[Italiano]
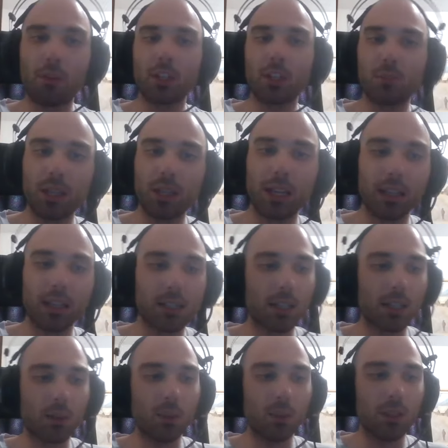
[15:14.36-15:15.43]
a fare
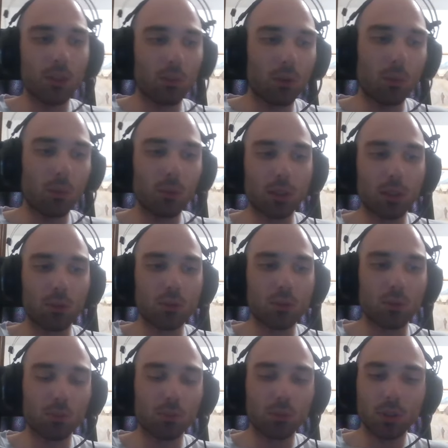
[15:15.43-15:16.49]
esperienza e quindi l'uomo da
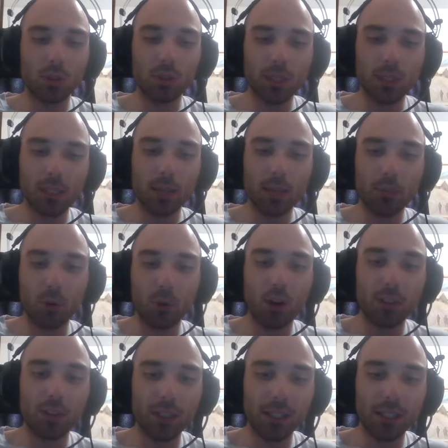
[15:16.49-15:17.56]
questo punto di vista può
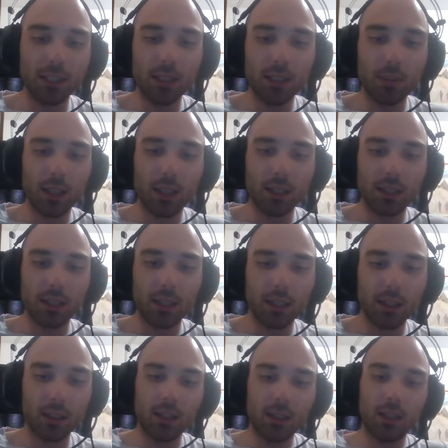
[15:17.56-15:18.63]

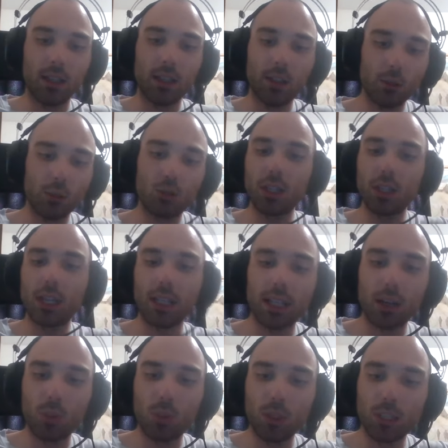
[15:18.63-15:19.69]
evidentemente riuscire ad
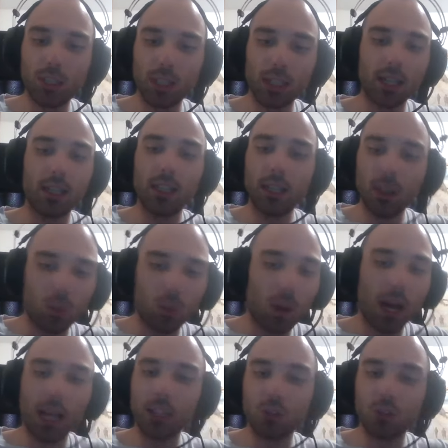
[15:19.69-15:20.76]
acquisire il
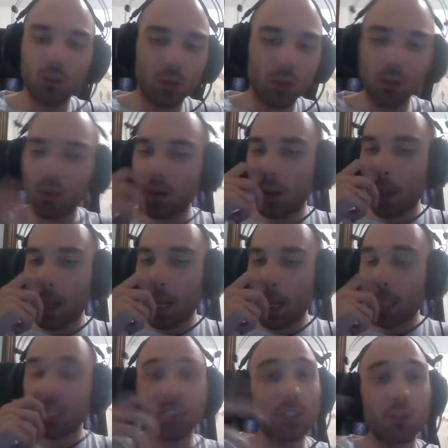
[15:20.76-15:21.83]
linguaggio,
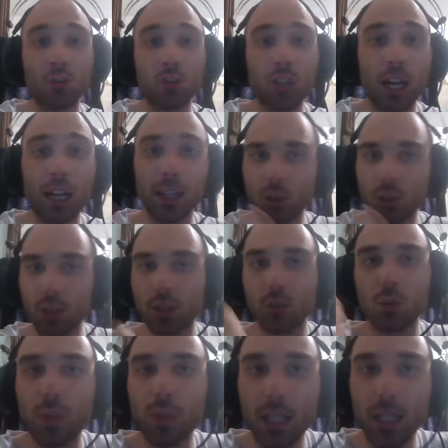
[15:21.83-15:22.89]
la scienza sociale. Cioè se
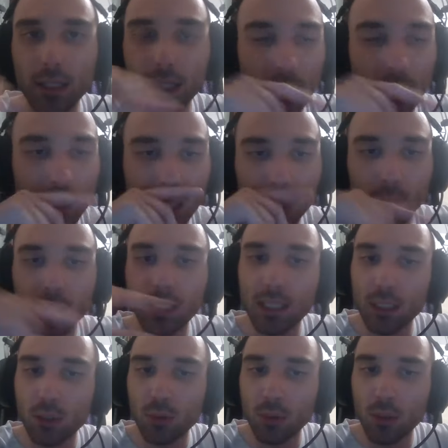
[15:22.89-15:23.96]
tu prendi i due
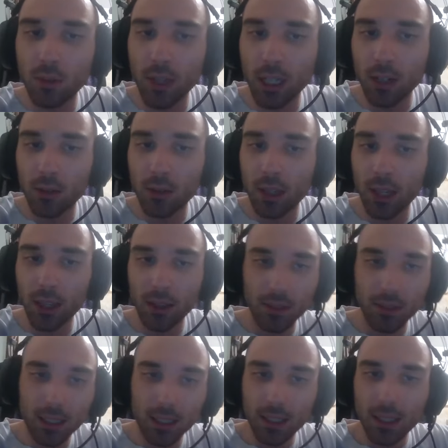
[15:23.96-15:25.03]
trattati sul governo, ok?
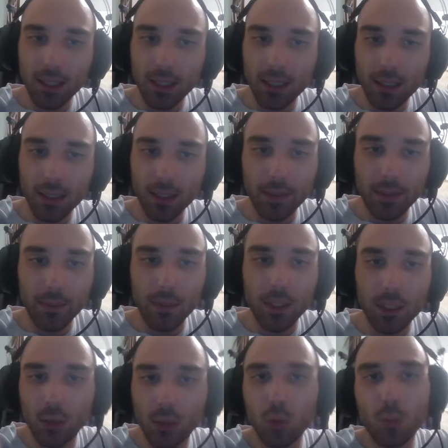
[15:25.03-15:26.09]
Eh,
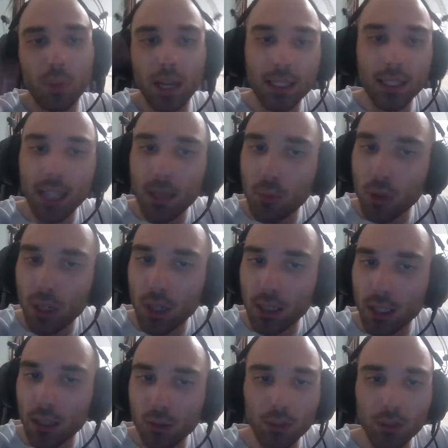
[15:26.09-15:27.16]
lui parla della
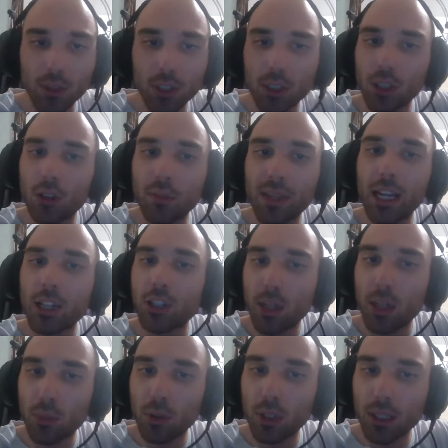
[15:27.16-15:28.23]
moneta, cioè lui dice come nasce
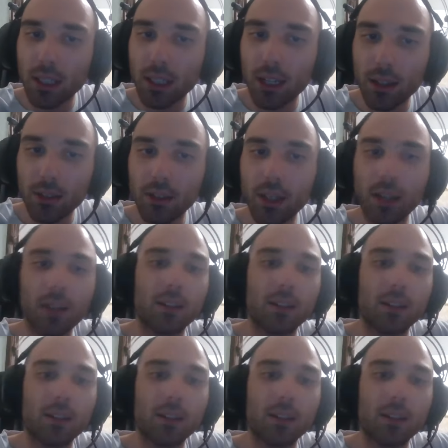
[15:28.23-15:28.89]
la moneta, okay?